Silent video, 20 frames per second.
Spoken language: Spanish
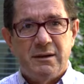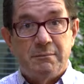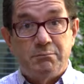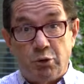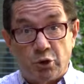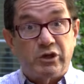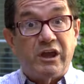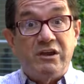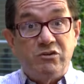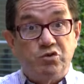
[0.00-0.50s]

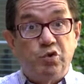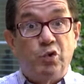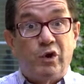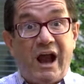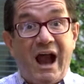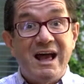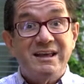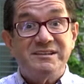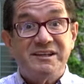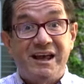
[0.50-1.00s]
porque en su
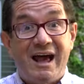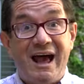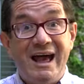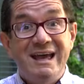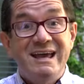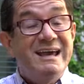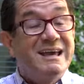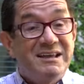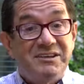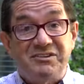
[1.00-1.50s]
casa
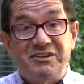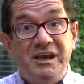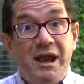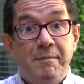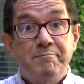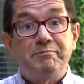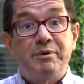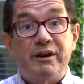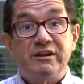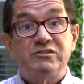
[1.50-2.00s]

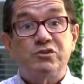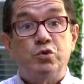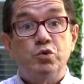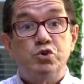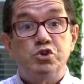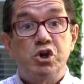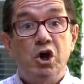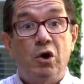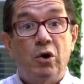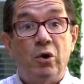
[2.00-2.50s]
siempre
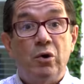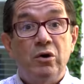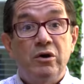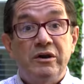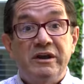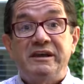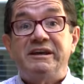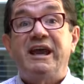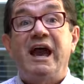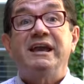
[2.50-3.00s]
escuchó
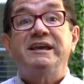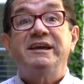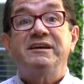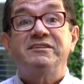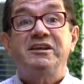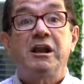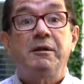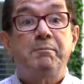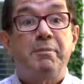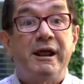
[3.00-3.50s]
que hay que
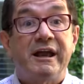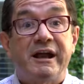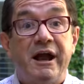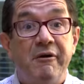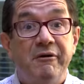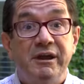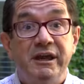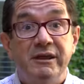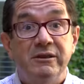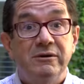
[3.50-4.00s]
ser
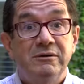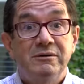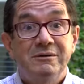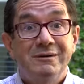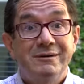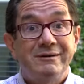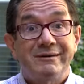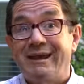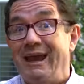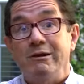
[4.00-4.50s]
precavido,
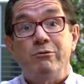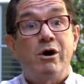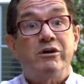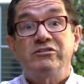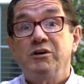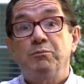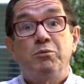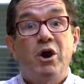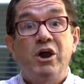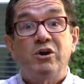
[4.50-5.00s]
que no
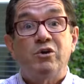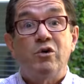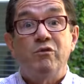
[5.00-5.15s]
se puede